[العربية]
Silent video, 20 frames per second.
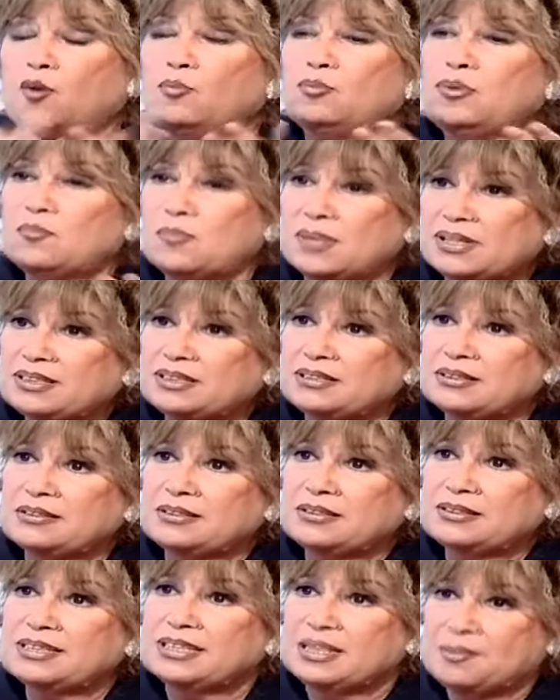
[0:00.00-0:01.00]

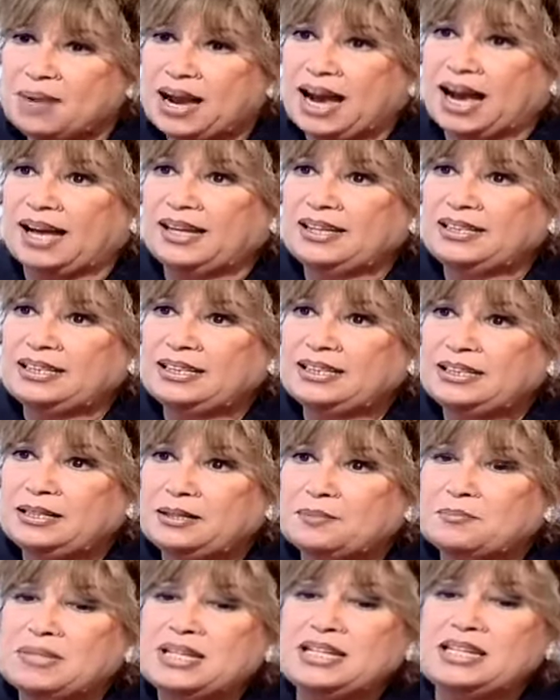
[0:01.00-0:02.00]
وبمصر سمع
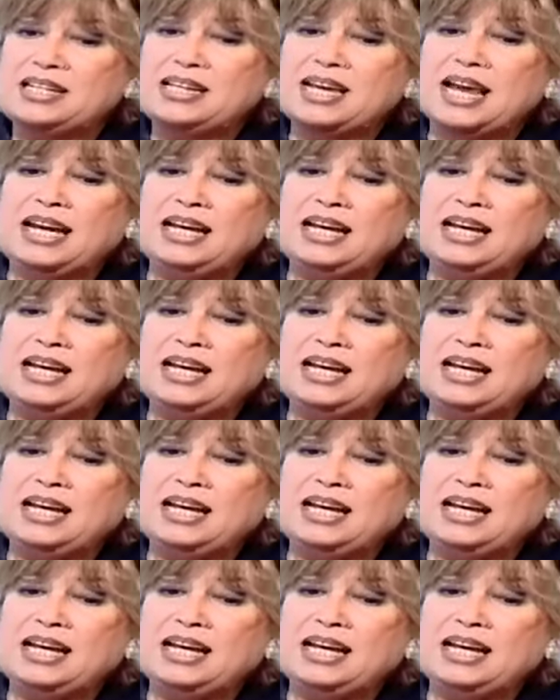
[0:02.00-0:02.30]
عني من